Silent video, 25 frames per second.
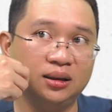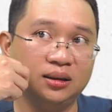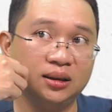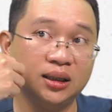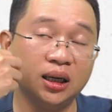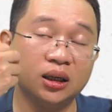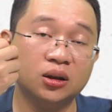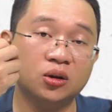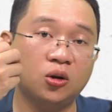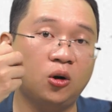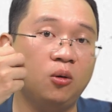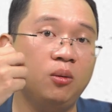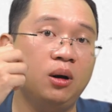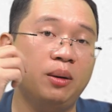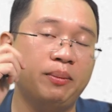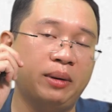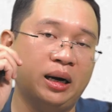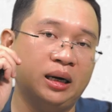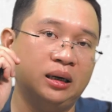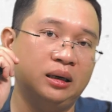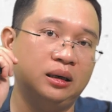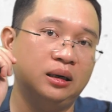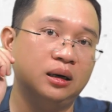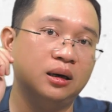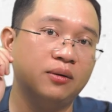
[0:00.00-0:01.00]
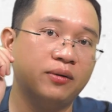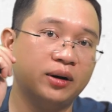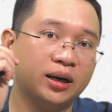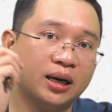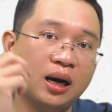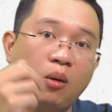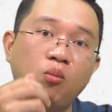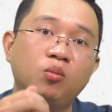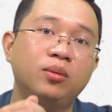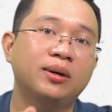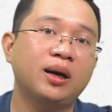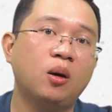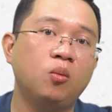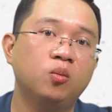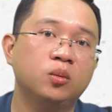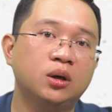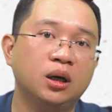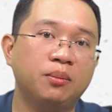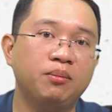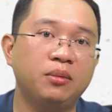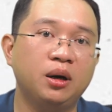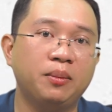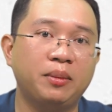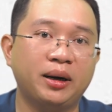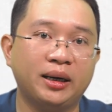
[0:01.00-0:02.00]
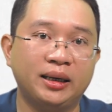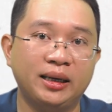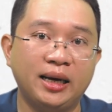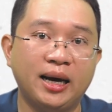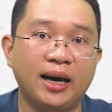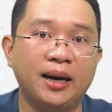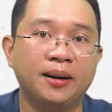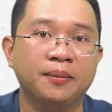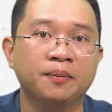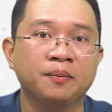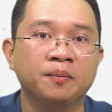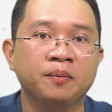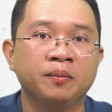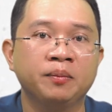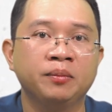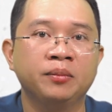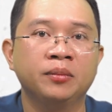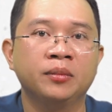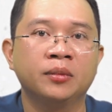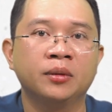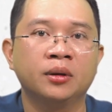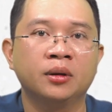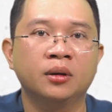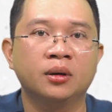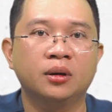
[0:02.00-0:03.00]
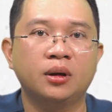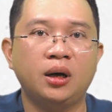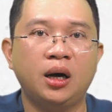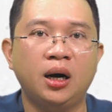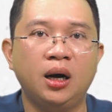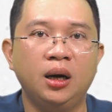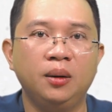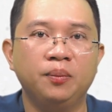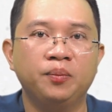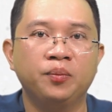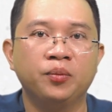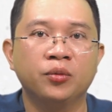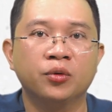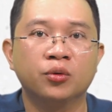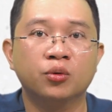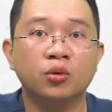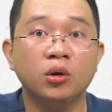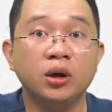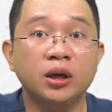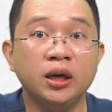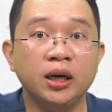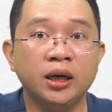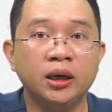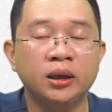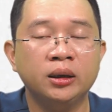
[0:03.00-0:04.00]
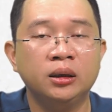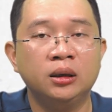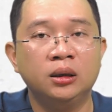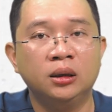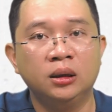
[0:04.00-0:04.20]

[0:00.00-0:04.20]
sắc tố bề mặt này nó phải nồng nông trên bề mặt da đó tuy nhiên